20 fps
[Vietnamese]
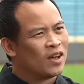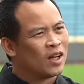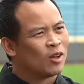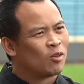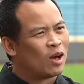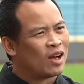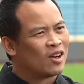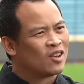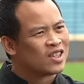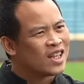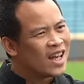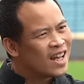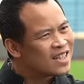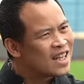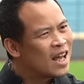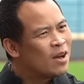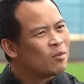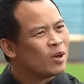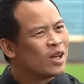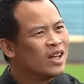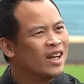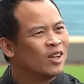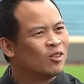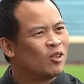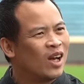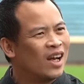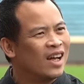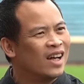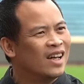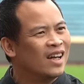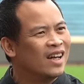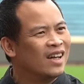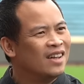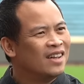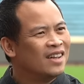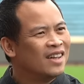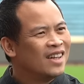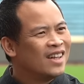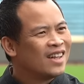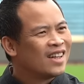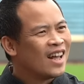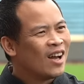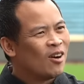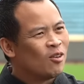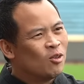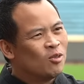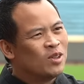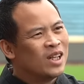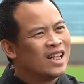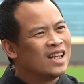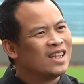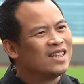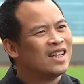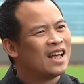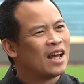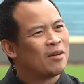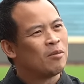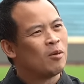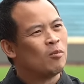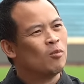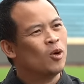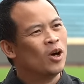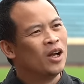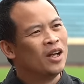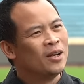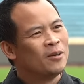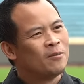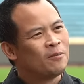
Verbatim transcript: Văn Toàn nó rẽ sang một cái hướng thuận lợi hơn, theo đúng như những gì em mong muốn.